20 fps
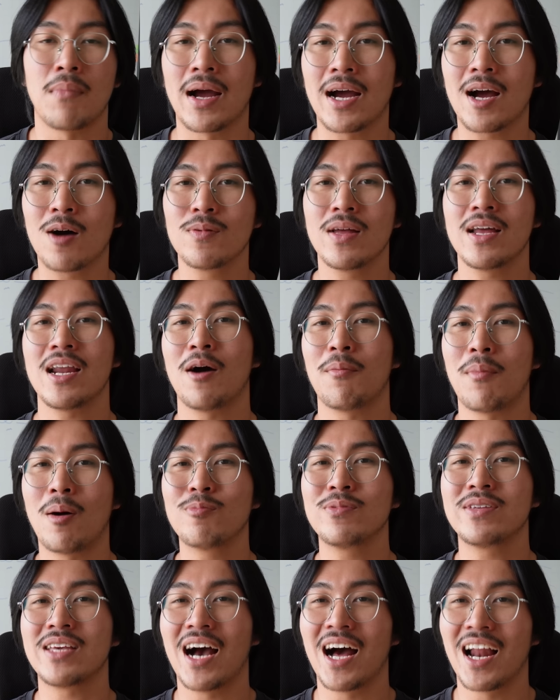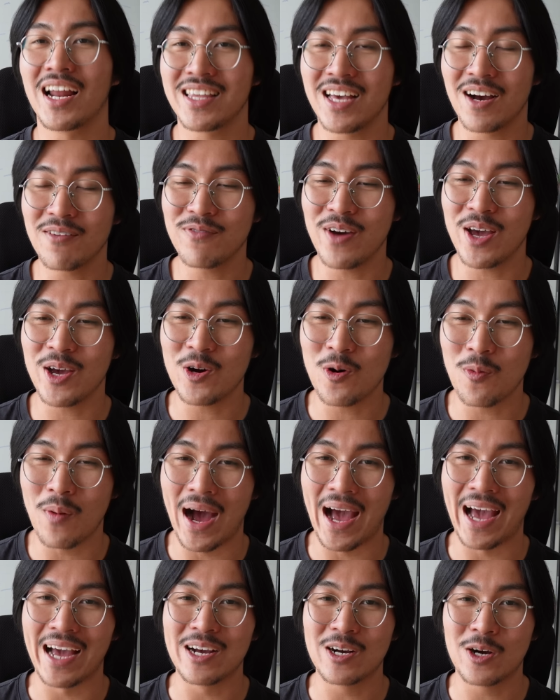Bạn không thể nào mong chờ là nhân viên của
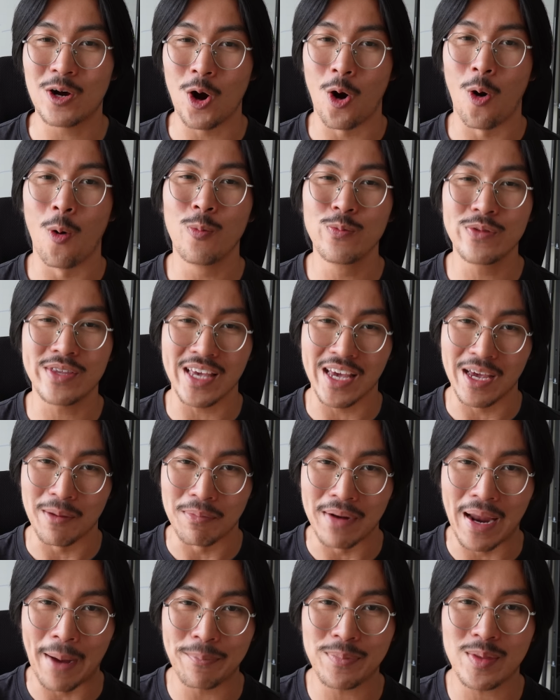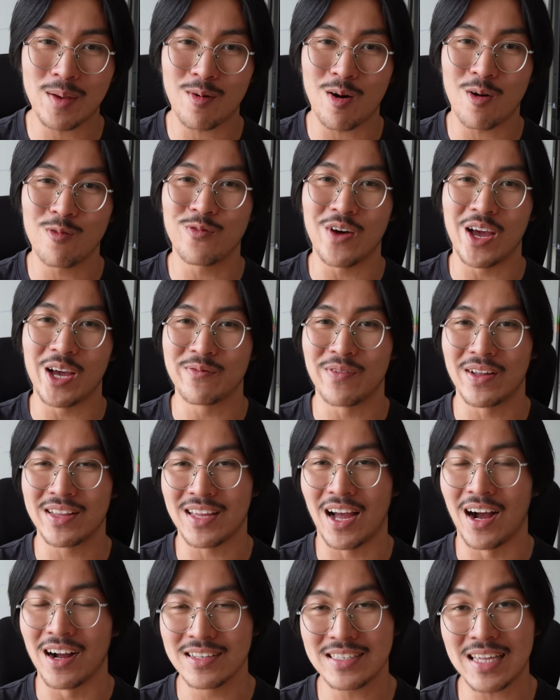bạn cũng chìm đắm trong công việc và
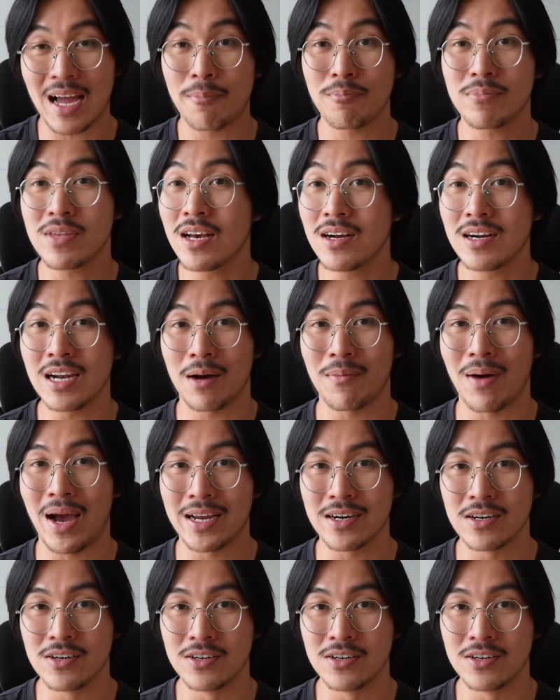tận tâm như là bạn